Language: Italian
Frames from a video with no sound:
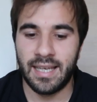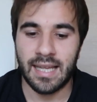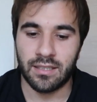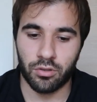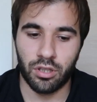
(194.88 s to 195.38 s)

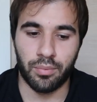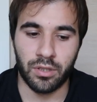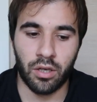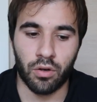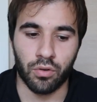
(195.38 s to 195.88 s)
L'altro
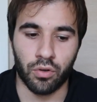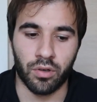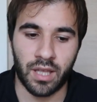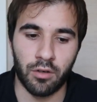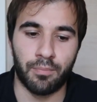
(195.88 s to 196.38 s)
tipo di
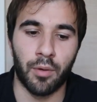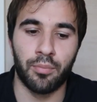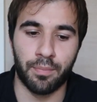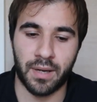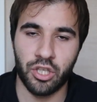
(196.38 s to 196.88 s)
roco, che è un po'
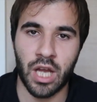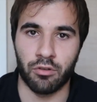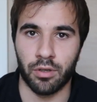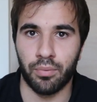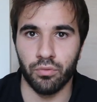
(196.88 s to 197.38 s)
più
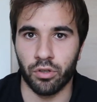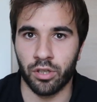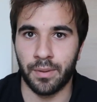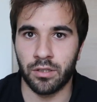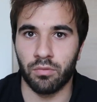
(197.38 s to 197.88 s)
pregiato appunto
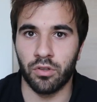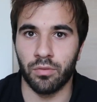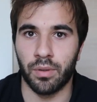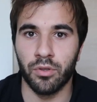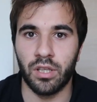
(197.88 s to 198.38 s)
rispetto a
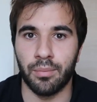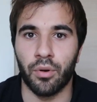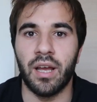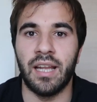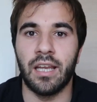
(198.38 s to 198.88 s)
questo primo
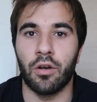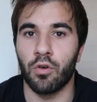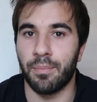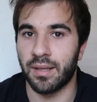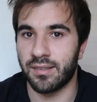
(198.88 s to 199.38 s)
tipo, è
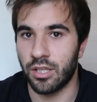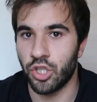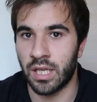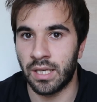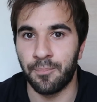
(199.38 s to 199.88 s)
l'iroco a pasta
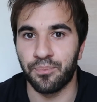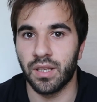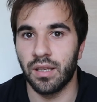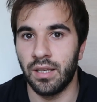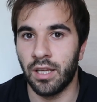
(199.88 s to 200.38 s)
gialla.
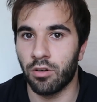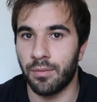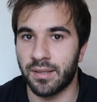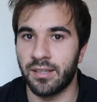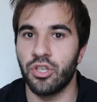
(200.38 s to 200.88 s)
L'iroco
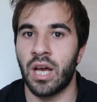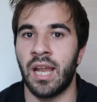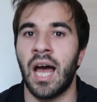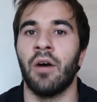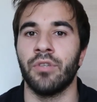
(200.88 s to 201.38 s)
a pasta
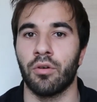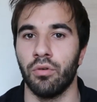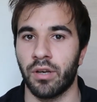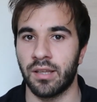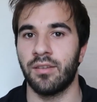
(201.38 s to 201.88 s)
gialla ha una
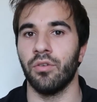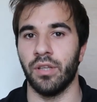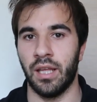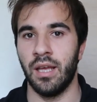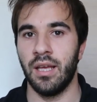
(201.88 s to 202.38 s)

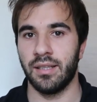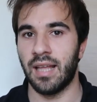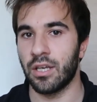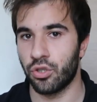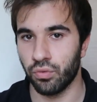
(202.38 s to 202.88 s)
colorazione
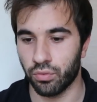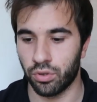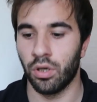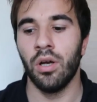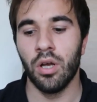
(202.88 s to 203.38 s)
da
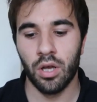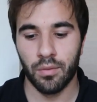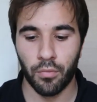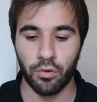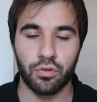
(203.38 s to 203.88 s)
asciutto
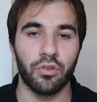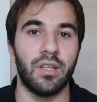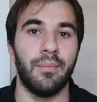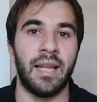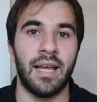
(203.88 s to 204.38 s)
molto
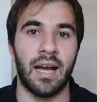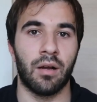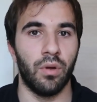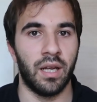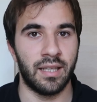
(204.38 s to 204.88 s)
simile
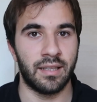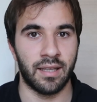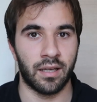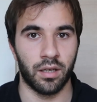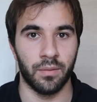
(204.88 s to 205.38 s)
a quella del
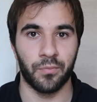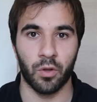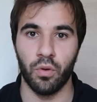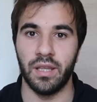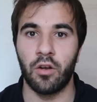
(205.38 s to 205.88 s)
tech
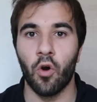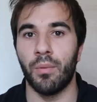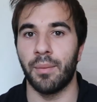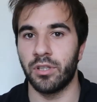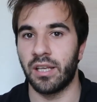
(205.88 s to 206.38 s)
quindi
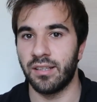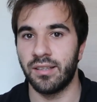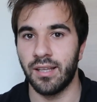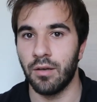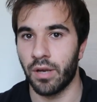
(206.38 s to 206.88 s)
come poter
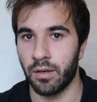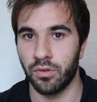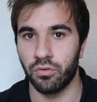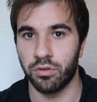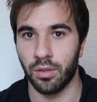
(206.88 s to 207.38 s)
distinguere in
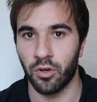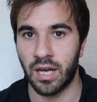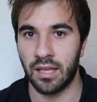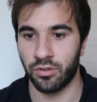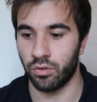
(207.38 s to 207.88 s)
quest'ultimo
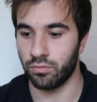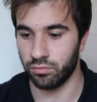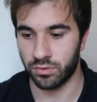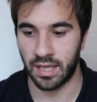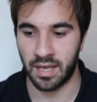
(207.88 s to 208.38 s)
caso
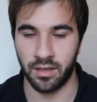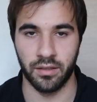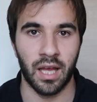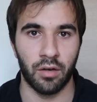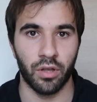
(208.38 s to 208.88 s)
un
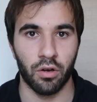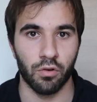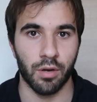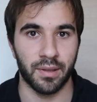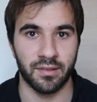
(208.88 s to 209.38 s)
tech da un
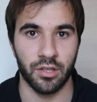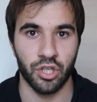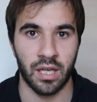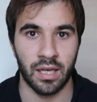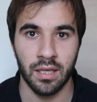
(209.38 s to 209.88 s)
iroko a pasta
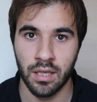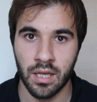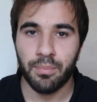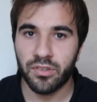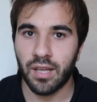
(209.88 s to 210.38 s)
gialla,
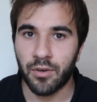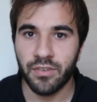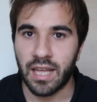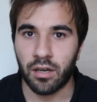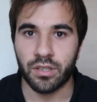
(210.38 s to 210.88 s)
possiamo
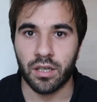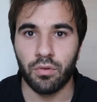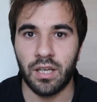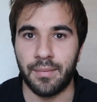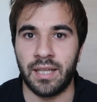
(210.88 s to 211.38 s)
vederlo
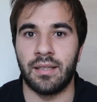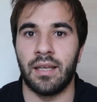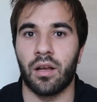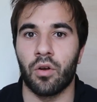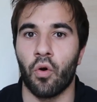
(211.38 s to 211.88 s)

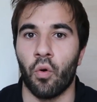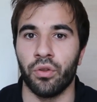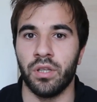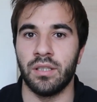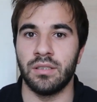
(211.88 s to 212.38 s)
tranquillamente
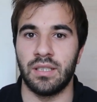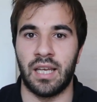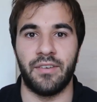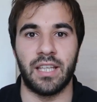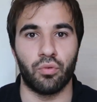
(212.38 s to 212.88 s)
con
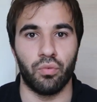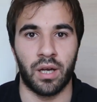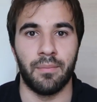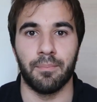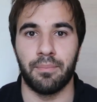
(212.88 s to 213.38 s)
la
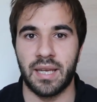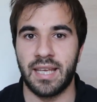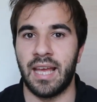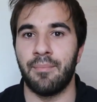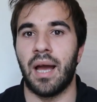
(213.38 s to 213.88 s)
venatura,
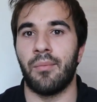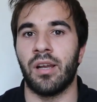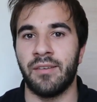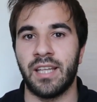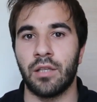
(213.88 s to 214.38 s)
perché abbiamo
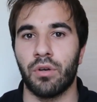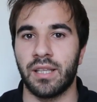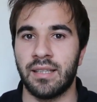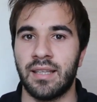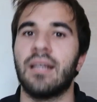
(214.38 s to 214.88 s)
la venatura
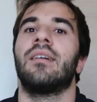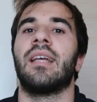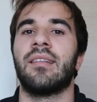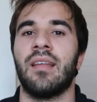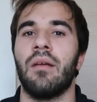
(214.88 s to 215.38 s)
del tech
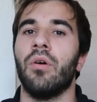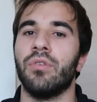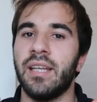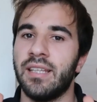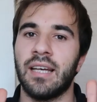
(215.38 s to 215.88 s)
che segue
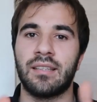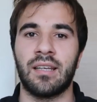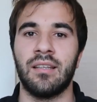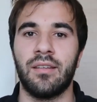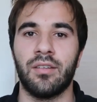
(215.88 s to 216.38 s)
una linea
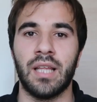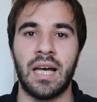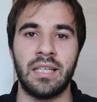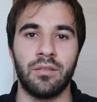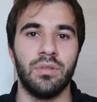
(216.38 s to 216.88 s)

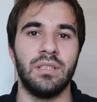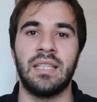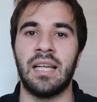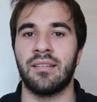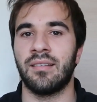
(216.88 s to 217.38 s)
tradizionale, quindi
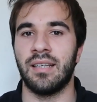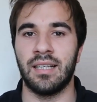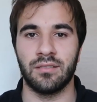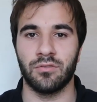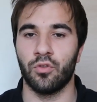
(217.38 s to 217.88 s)

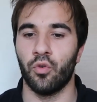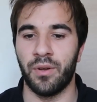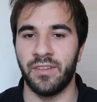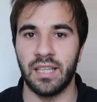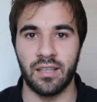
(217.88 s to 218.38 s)
classica
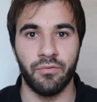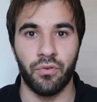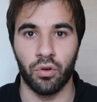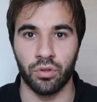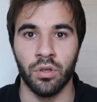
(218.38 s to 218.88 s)
come vedete in
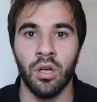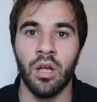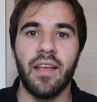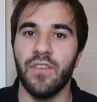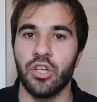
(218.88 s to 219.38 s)
foto.
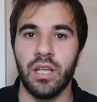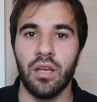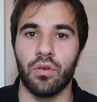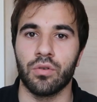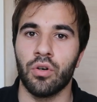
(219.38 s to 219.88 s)
Invece
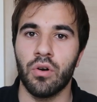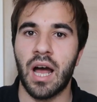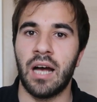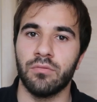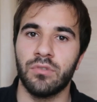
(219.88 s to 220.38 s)
l'iroko
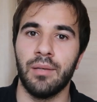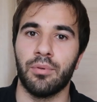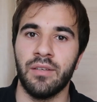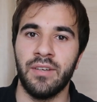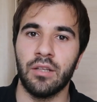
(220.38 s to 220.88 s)
ha un
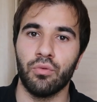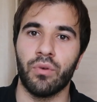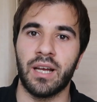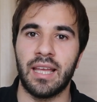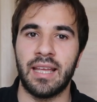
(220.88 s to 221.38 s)
tipo di
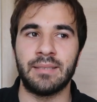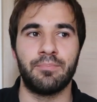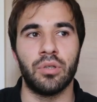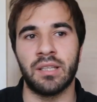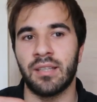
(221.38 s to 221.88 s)
venatura che
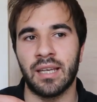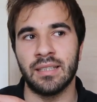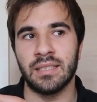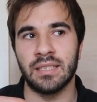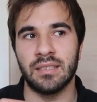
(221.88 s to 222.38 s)
può
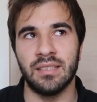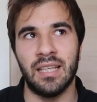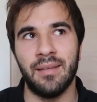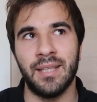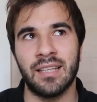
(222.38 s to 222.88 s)
essere eh,
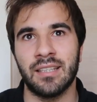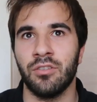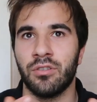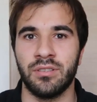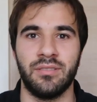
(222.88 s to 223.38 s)
delimitata,
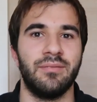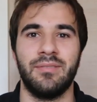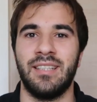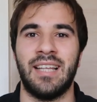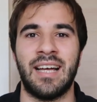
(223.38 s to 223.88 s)
io
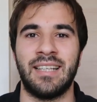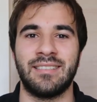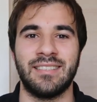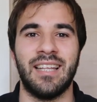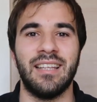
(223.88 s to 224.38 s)

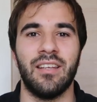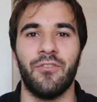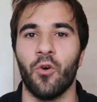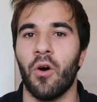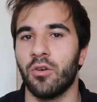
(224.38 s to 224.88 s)
la
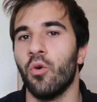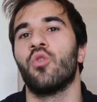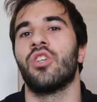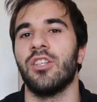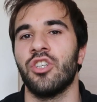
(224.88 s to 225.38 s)
identifico a
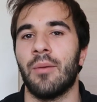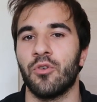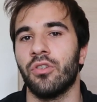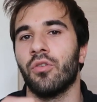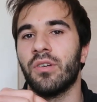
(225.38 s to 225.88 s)
goccia,
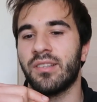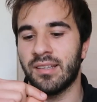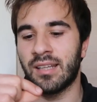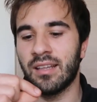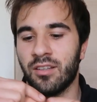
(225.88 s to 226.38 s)
diciamo, ci sono
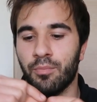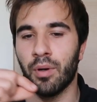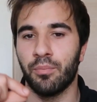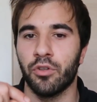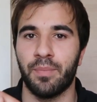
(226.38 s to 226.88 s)
questi tratti un
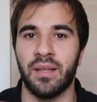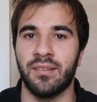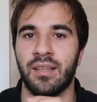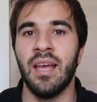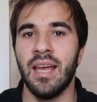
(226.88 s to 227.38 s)
po' più
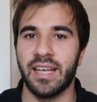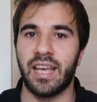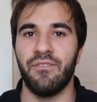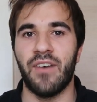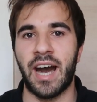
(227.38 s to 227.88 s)
spessi che